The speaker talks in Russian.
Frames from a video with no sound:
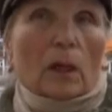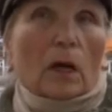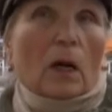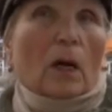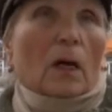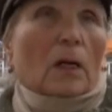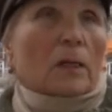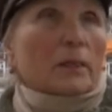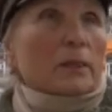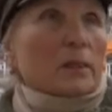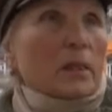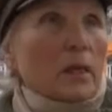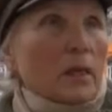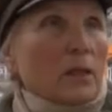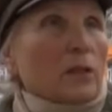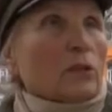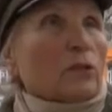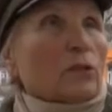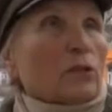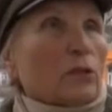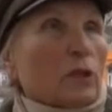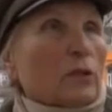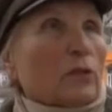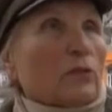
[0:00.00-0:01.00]
А
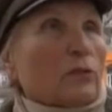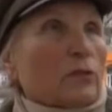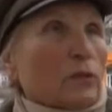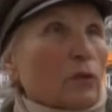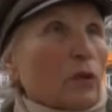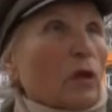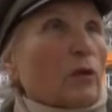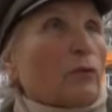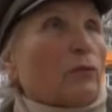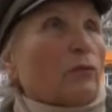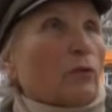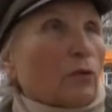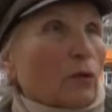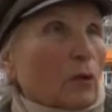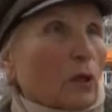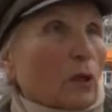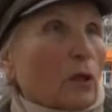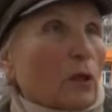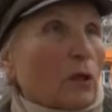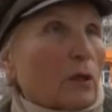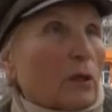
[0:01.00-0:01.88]
оказалось, что это все афера.